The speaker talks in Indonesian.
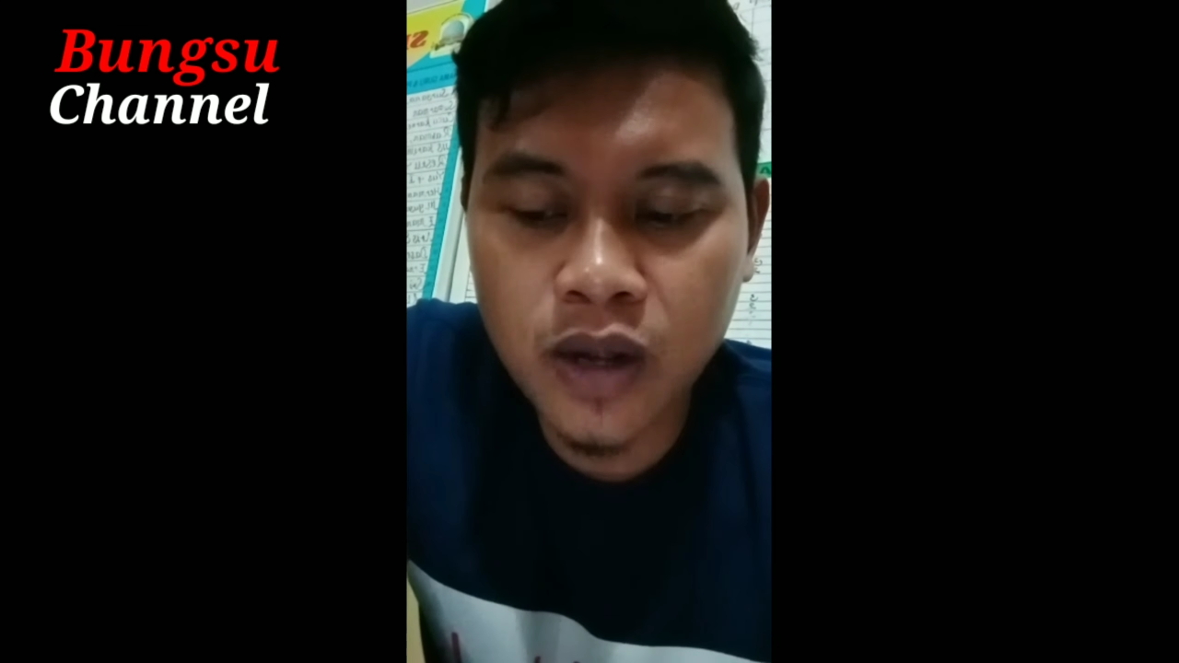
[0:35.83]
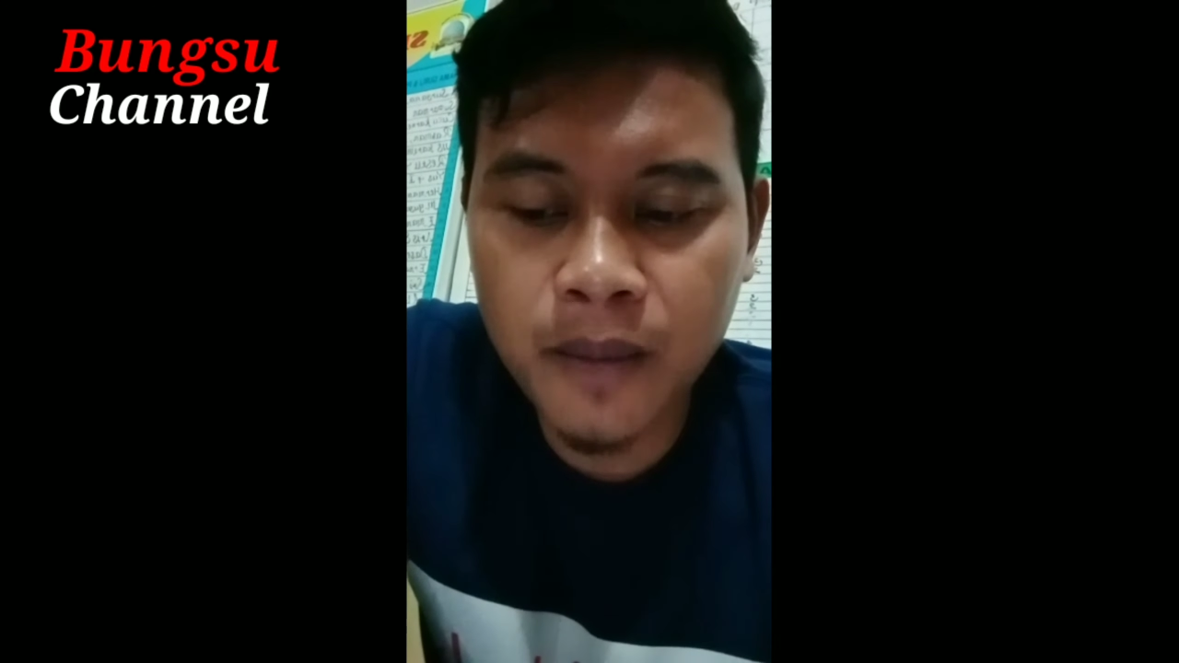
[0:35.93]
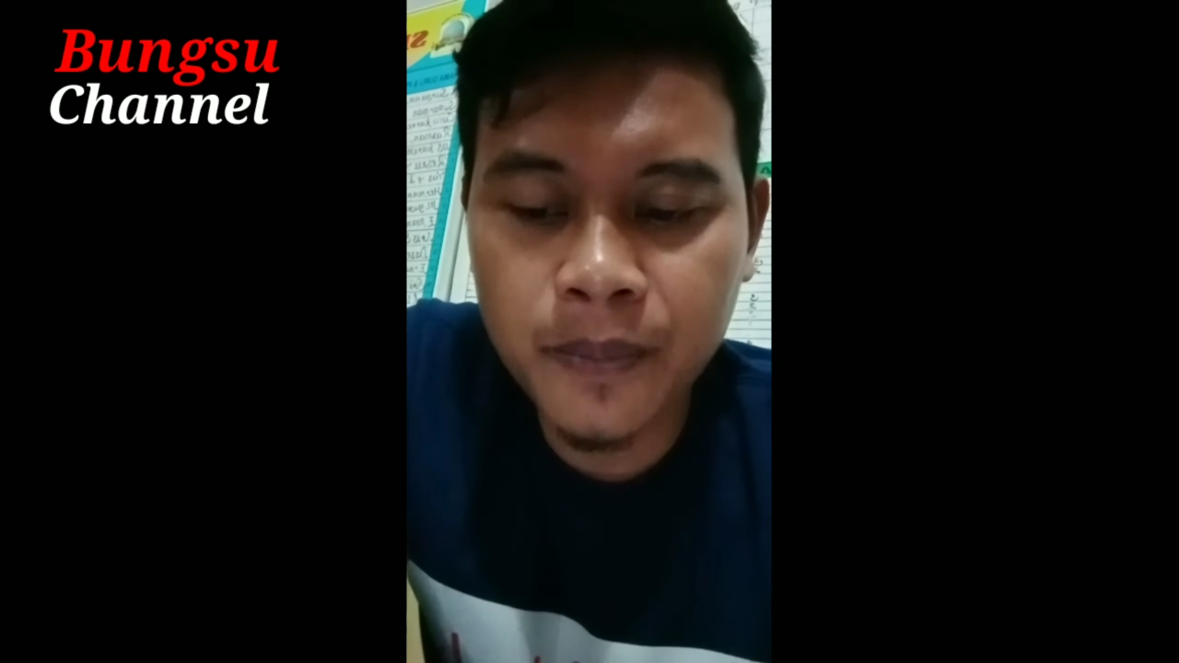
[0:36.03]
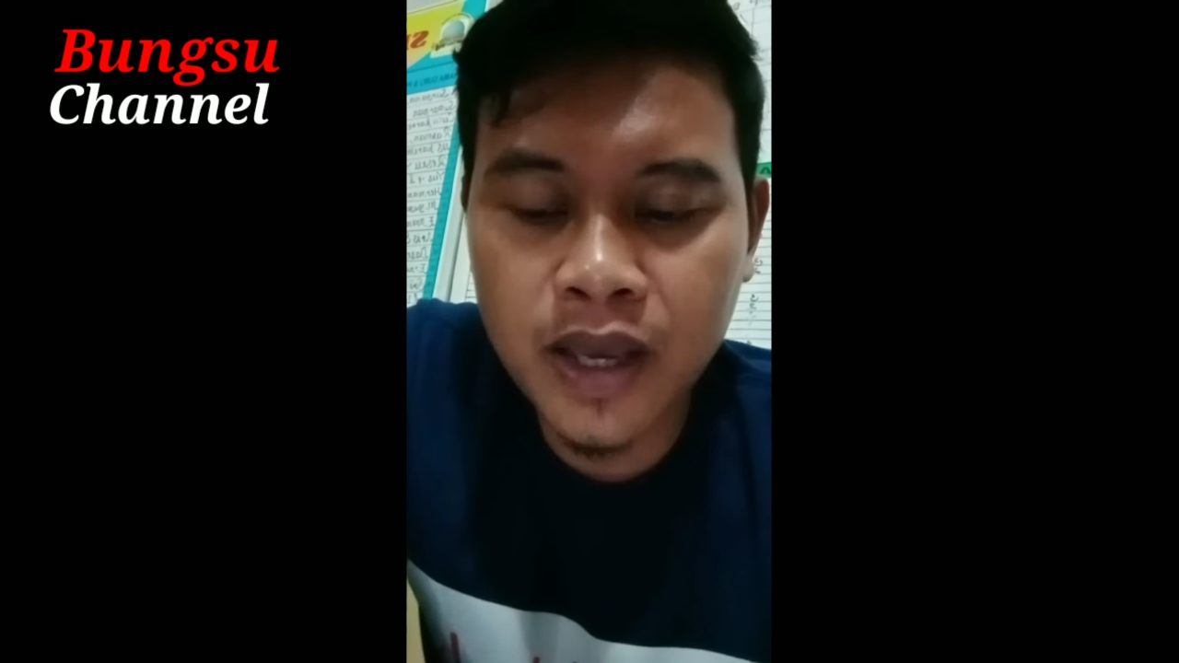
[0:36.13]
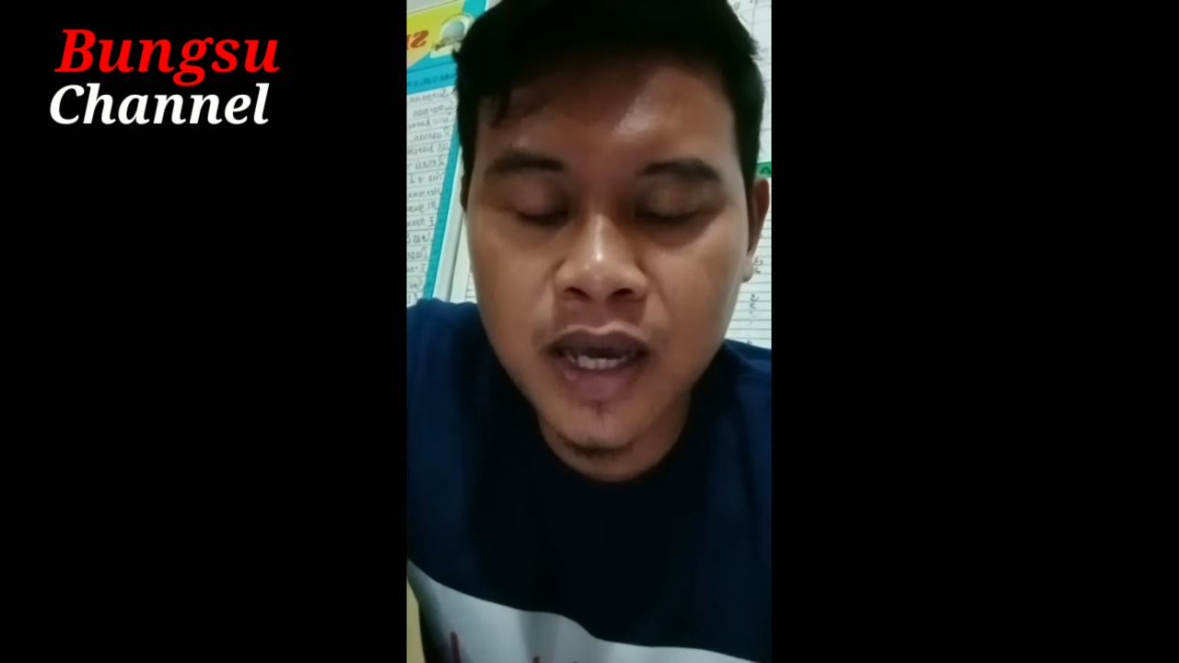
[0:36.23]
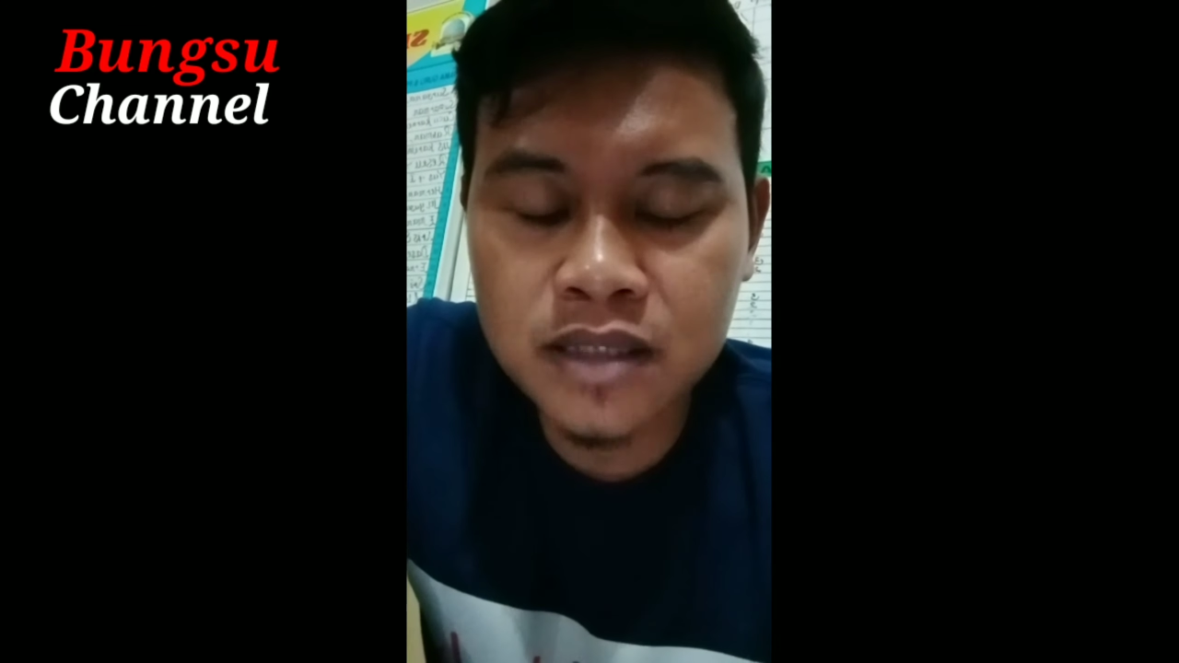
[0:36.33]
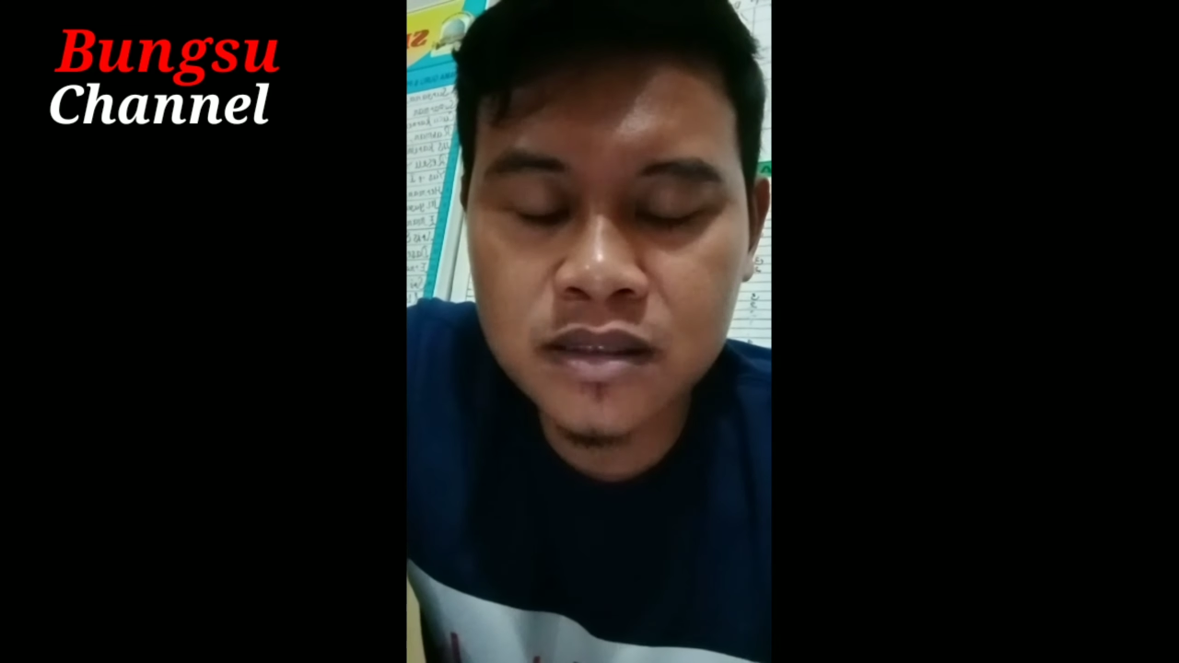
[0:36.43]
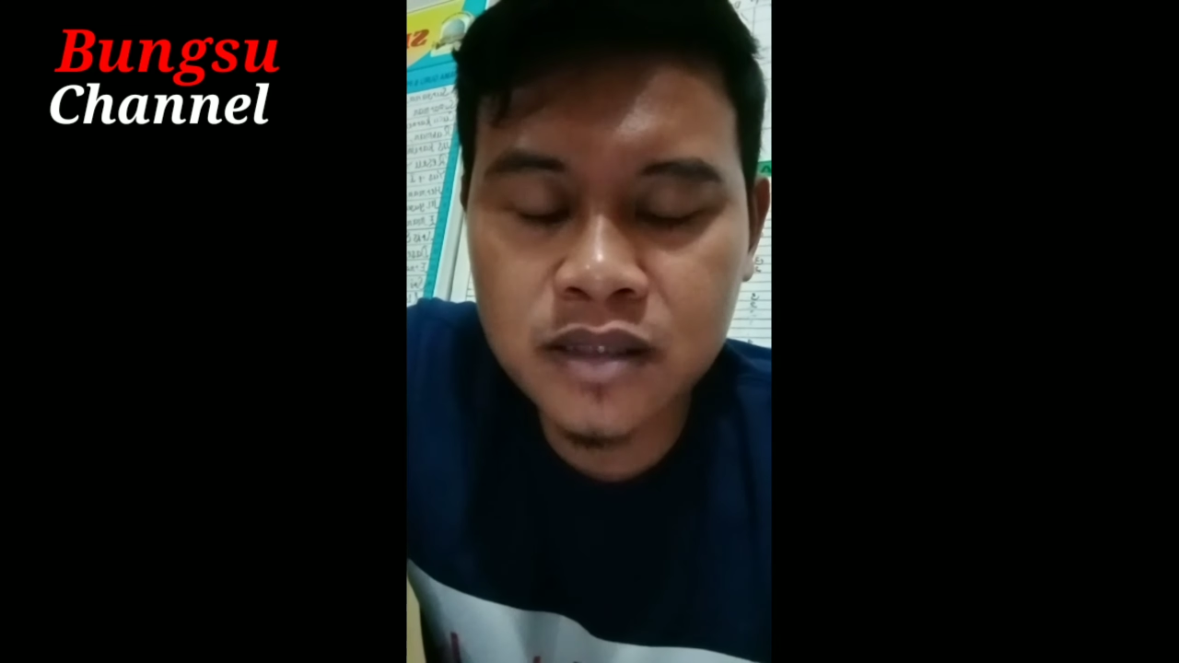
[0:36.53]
walafiat